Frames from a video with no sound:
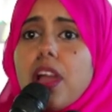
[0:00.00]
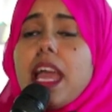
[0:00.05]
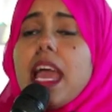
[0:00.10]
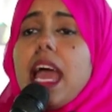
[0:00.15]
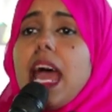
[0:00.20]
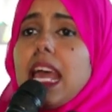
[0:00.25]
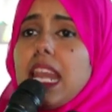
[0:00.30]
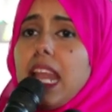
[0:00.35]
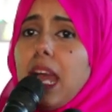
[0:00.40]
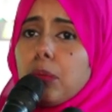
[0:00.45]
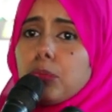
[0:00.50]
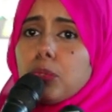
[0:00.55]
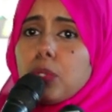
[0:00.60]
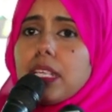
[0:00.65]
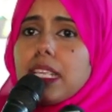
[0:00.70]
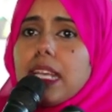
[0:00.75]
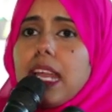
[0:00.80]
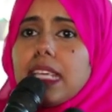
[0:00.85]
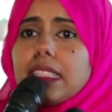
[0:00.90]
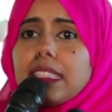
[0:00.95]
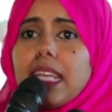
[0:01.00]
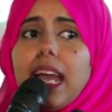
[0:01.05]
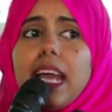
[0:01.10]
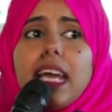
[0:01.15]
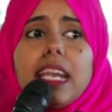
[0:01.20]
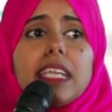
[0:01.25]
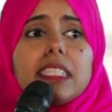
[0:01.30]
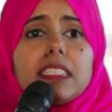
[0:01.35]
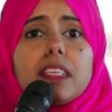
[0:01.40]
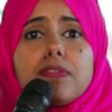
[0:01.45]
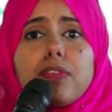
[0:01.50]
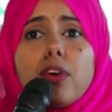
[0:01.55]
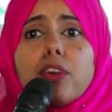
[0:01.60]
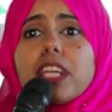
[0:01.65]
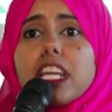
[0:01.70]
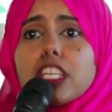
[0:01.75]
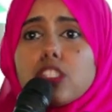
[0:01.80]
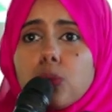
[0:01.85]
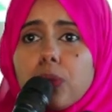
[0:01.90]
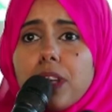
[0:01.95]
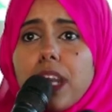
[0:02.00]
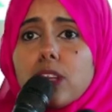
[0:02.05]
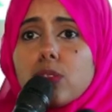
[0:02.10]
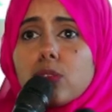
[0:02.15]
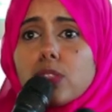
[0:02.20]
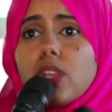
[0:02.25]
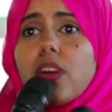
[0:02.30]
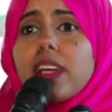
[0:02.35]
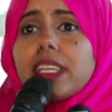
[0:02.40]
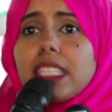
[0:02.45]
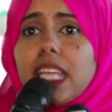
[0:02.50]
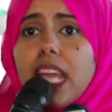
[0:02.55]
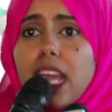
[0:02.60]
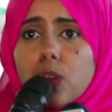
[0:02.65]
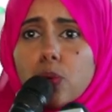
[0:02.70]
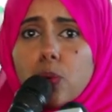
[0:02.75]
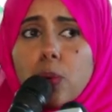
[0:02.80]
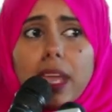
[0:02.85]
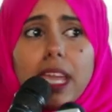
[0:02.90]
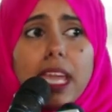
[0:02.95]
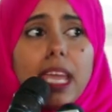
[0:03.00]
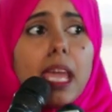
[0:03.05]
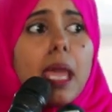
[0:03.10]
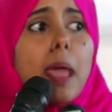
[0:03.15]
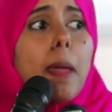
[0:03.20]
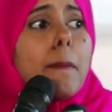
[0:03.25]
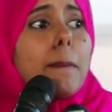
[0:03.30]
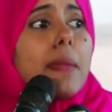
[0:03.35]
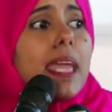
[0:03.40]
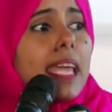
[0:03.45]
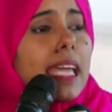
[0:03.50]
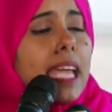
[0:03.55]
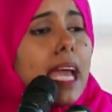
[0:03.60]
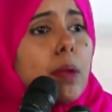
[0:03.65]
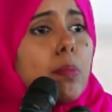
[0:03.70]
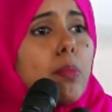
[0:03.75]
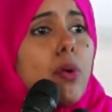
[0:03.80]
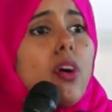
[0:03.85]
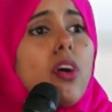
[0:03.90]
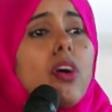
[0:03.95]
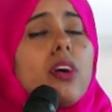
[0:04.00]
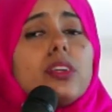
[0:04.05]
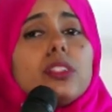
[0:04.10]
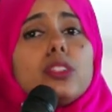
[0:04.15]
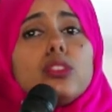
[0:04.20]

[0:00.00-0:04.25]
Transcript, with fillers: إلى ستة آلاف بنسبة لإقليم دخل